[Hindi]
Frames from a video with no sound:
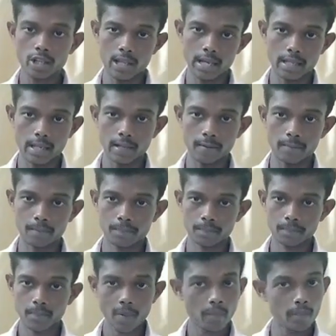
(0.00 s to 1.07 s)
किया जाए
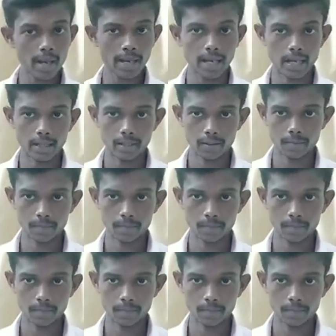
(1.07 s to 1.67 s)
महंगाई